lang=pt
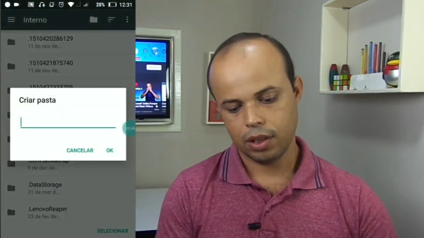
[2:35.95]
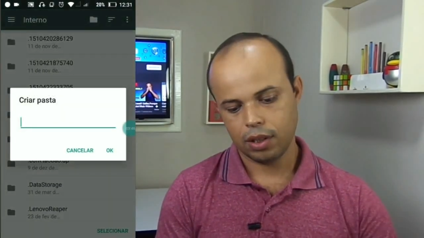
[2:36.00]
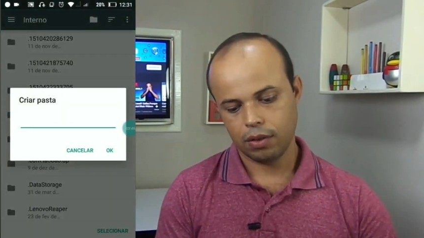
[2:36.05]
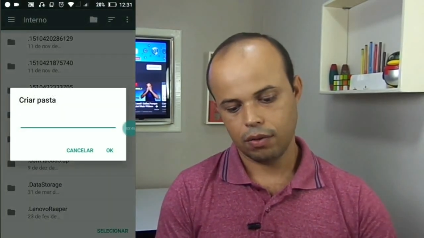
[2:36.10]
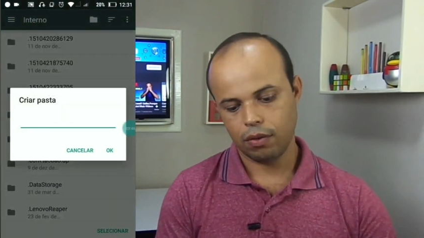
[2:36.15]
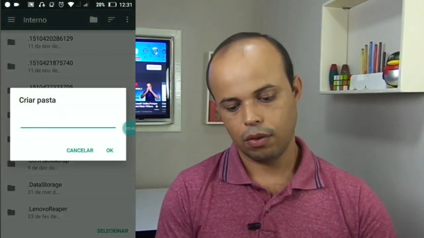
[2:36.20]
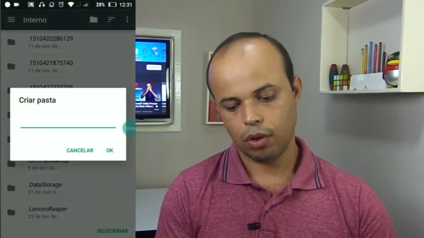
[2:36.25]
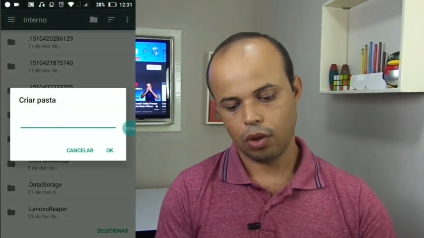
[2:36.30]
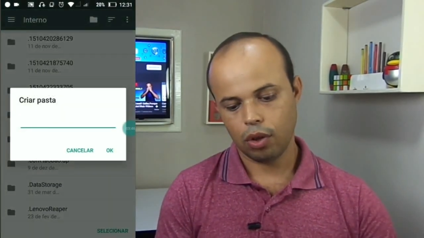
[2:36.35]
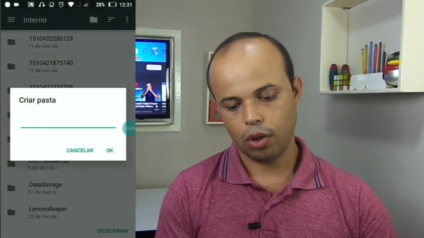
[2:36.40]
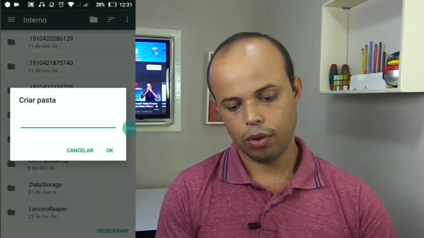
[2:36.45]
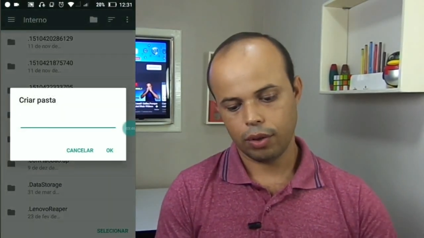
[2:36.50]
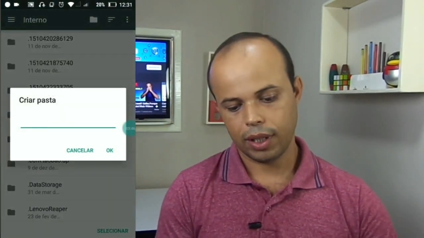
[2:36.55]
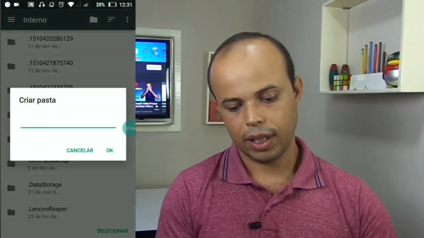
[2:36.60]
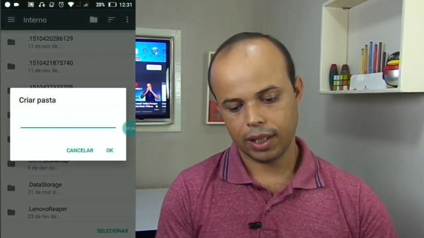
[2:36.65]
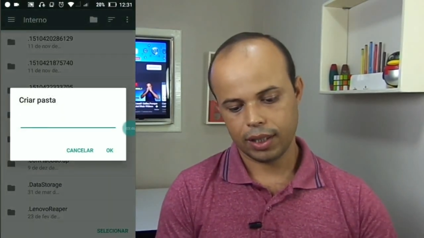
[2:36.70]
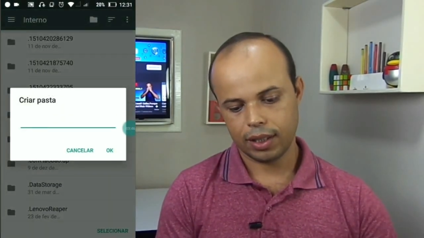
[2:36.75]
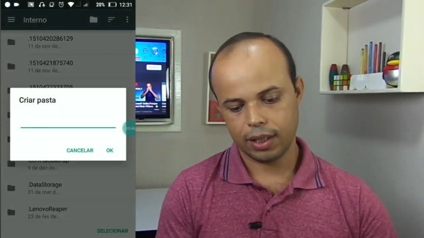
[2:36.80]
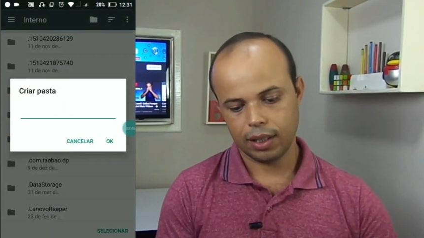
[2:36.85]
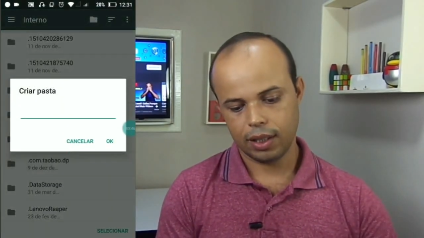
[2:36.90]
Vou
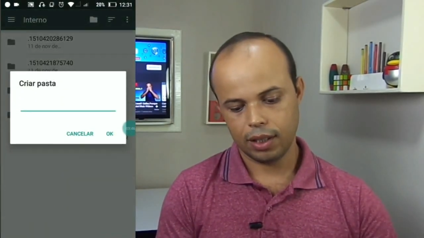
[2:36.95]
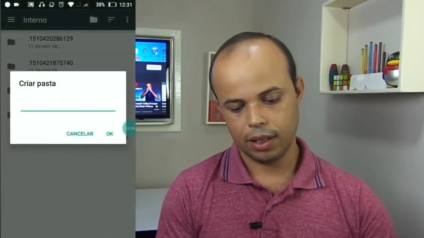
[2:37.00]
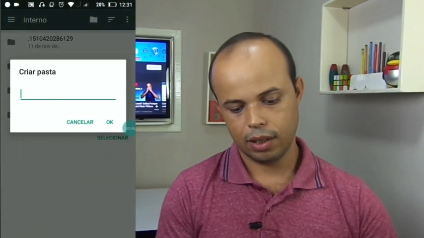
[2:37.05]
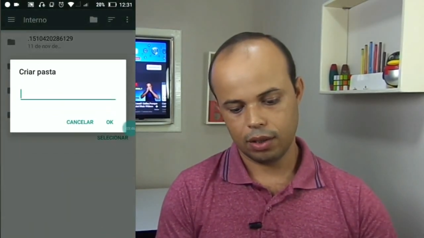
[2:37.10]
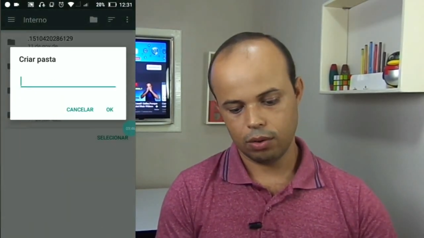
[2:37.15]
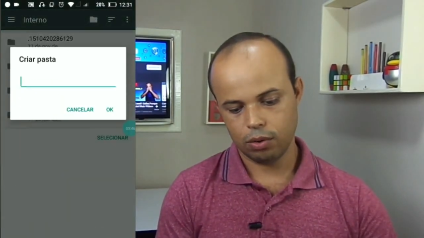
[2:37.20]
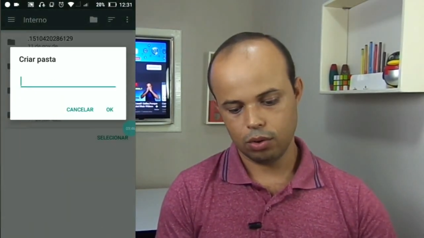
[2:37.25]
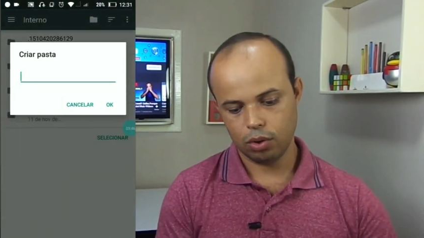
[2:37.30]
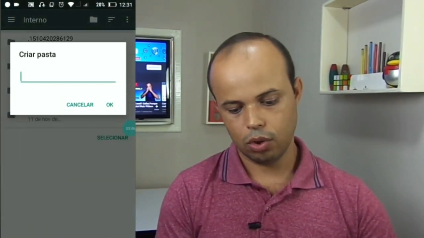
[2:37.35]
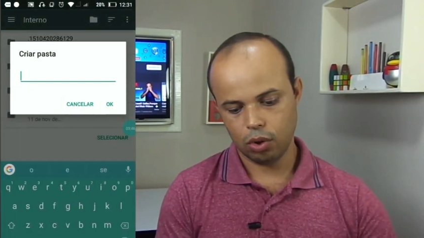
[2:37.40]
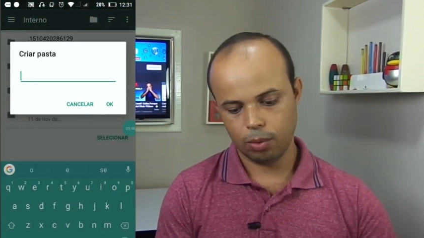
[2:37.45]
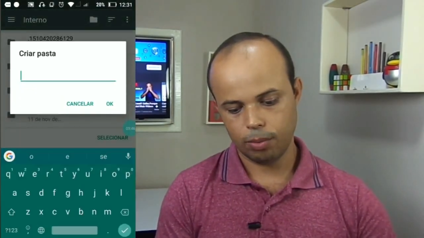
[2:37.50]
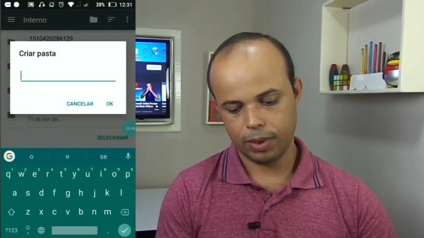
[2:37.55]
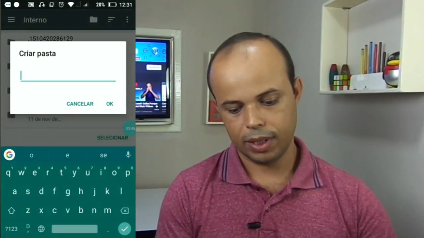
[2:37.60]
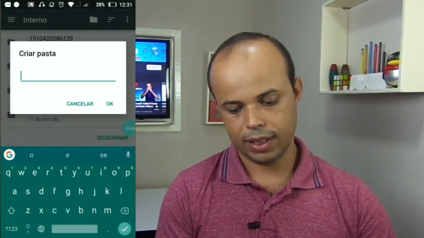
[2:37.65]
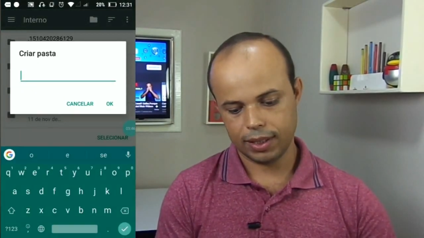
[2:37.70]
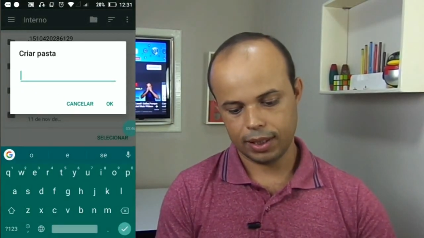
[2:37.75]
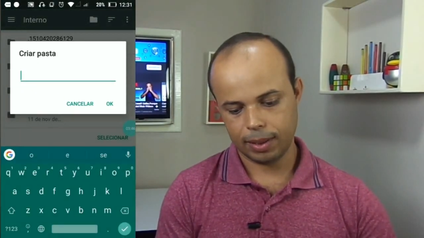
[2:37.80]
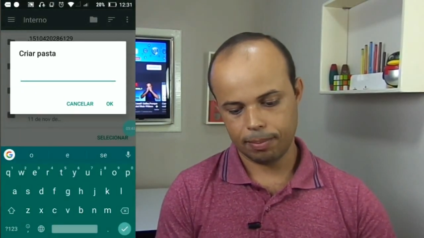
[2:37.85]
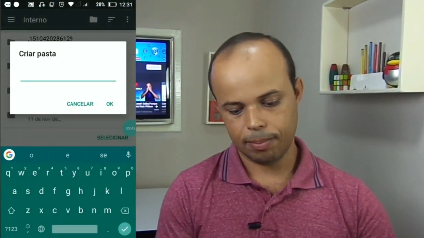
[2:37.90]
colocar aqui um nome
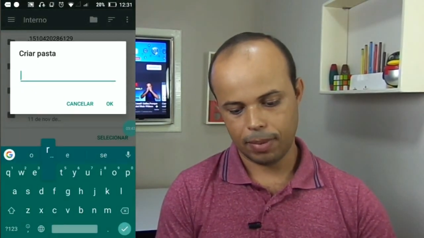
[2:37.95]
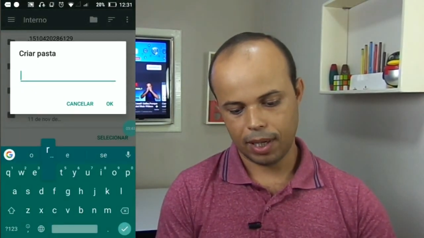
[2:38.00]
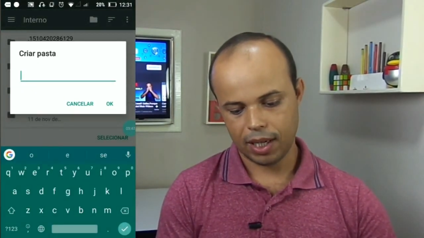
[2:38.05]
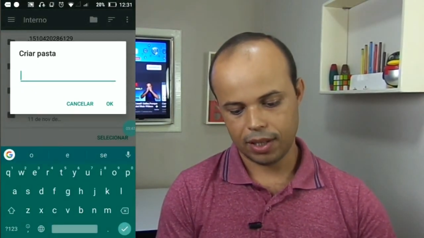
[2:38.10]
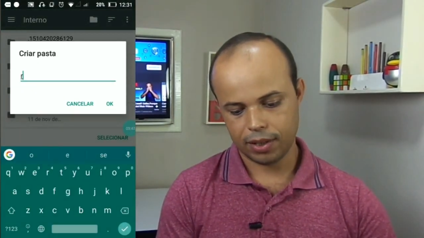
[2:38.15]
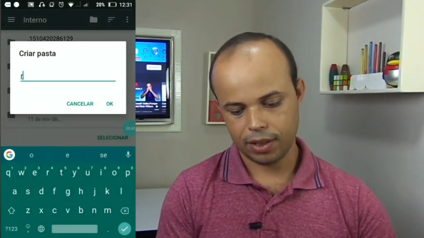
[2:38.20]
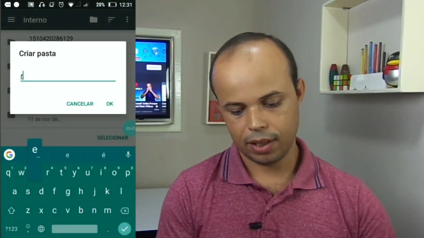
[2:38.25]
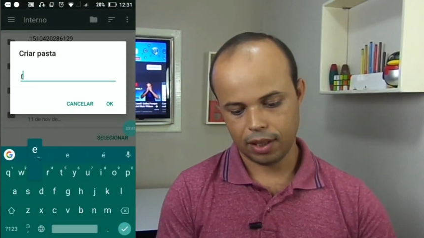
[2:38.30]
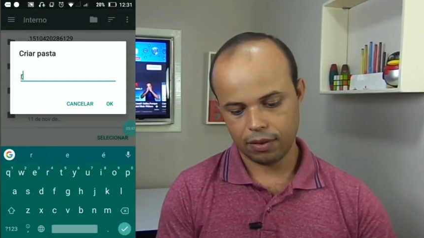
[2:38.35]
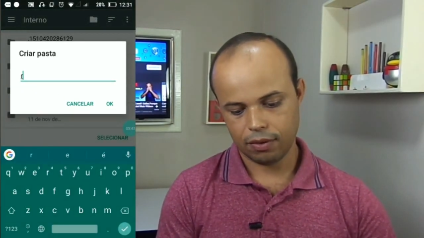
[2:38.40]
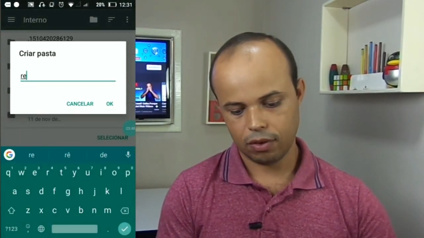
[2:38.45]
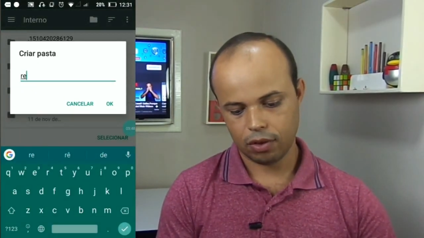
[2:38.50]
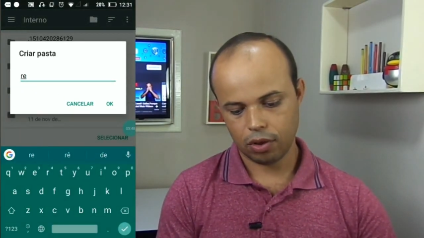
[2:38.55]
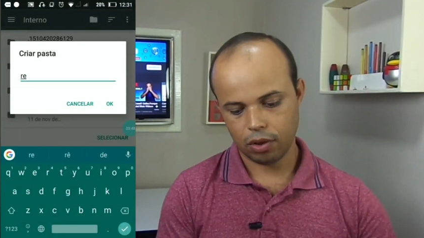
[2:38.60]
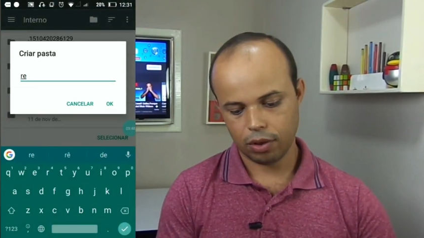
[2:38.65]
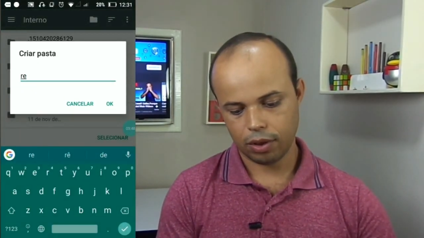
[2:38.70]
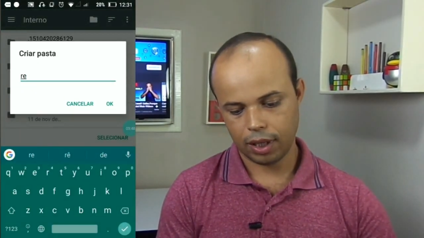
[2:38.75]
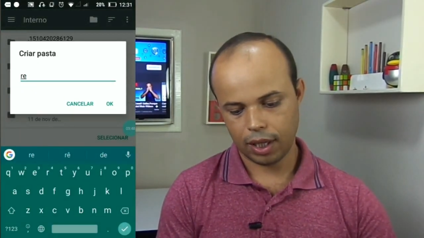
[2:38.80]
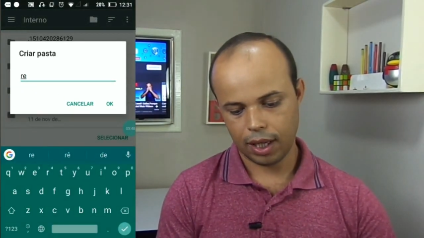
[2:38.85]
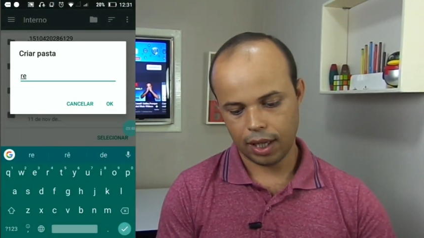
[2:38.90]
nessa pasta, né? Vou
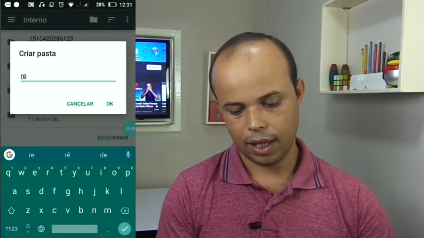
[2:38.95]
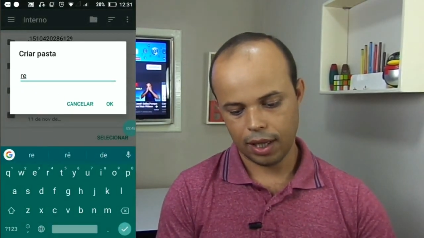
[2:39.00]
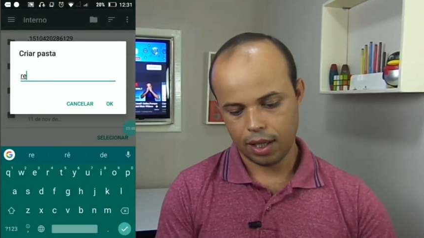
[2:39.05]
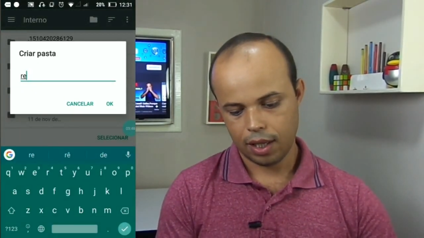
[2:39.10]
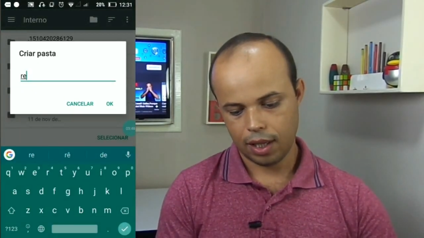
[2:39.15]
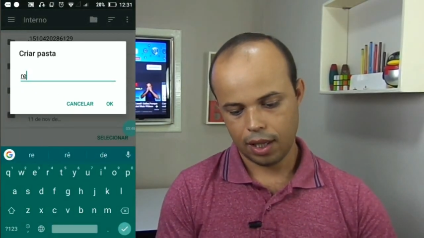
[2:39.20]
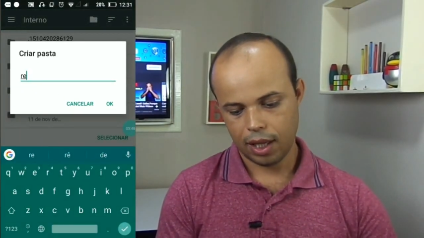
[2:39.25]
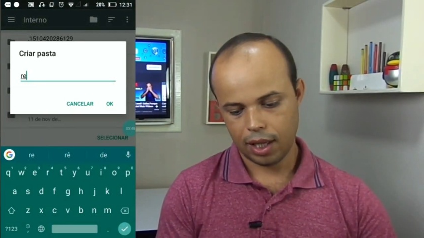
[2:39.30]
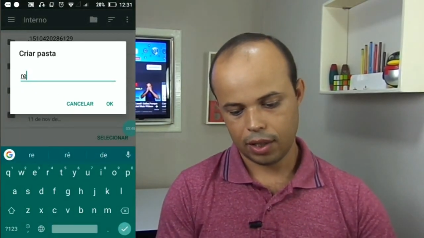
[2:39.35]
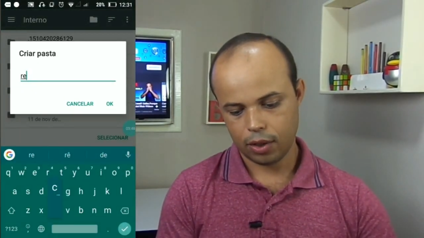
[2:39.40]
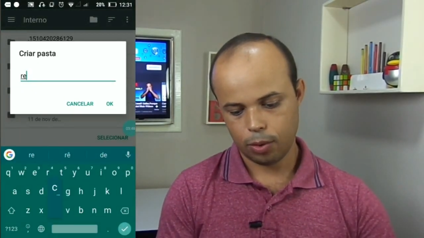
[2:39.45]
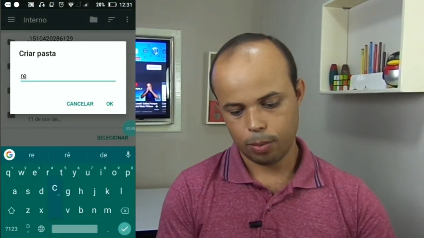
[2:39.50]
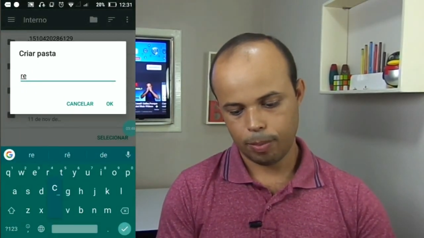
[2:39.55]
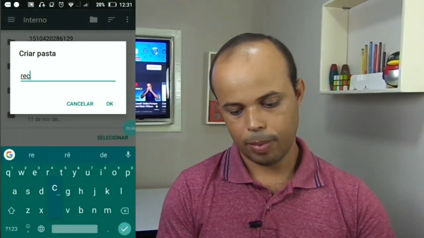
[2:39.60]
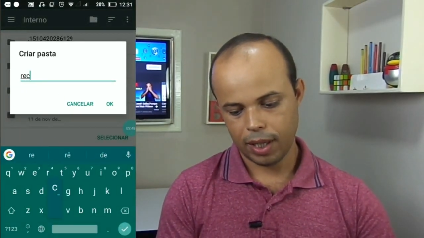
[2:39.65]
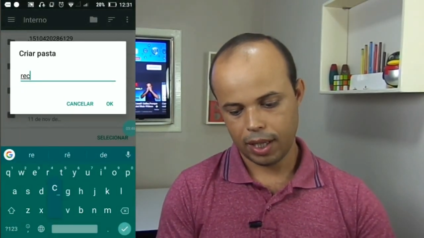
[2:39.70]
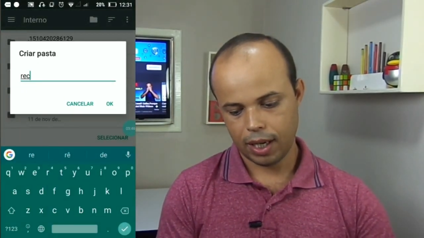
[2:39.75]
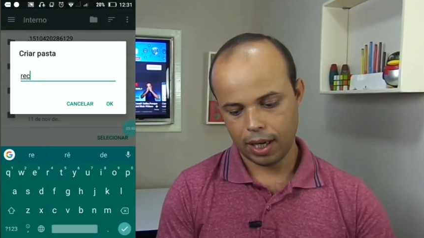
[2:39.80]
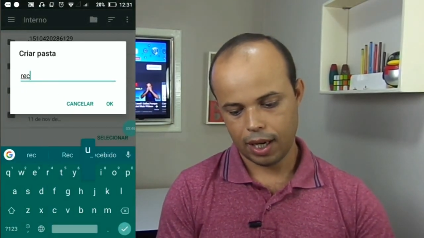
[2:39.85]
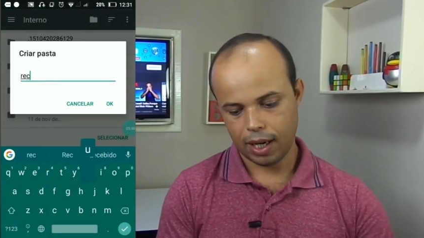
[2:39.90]
colocar
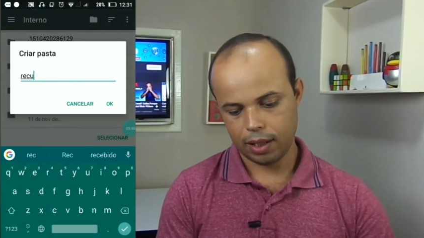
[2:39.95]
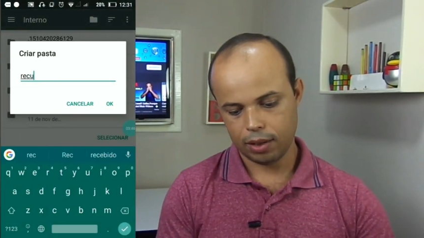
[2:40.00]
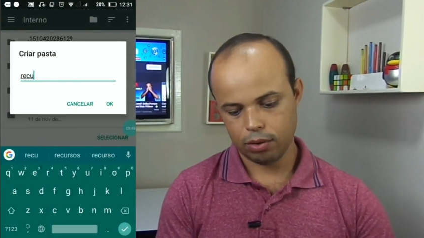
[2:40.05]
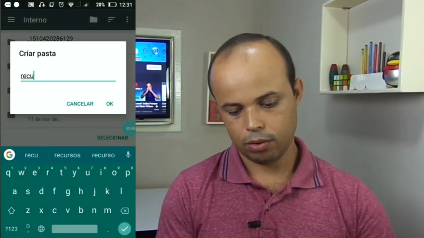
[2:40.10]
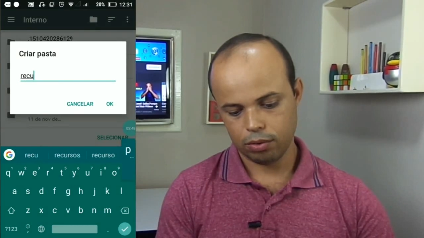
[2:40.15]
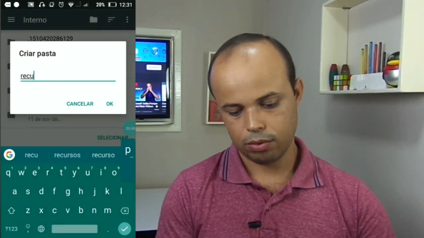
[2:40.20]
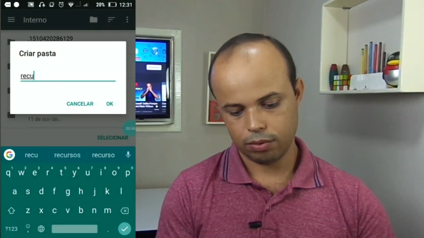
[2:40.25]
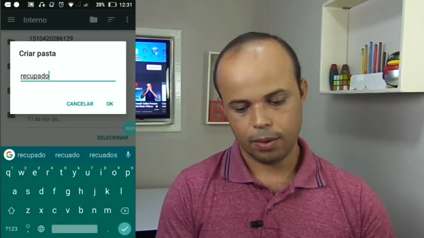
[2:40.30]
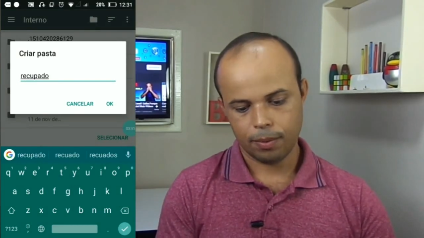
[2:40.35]
recuperado.